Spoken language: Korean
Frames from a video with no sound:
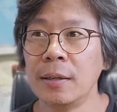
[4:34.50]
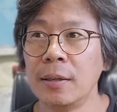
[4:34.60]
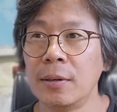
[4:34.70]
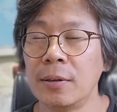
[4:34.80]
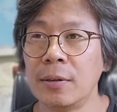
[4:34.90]

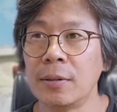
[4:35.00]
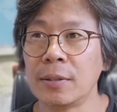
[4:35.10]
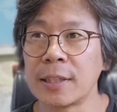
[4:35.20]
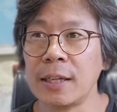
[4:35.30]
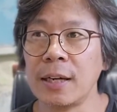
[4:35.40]
어,
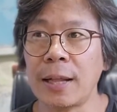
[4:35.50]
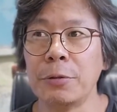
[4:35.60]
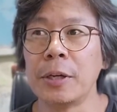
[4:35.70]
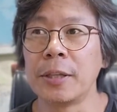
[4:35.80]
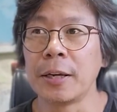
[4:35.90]
잘 안
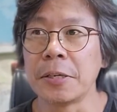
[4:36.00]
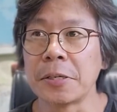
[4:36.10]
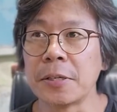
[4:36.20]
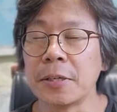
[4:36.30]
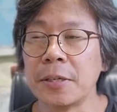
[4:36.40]
될 때가
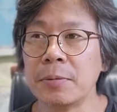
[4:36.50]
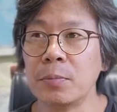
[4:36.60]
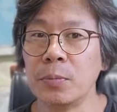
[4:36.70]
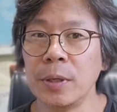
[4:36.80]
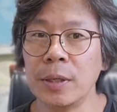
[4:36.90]
있어요.
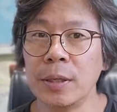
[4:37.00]
몸이.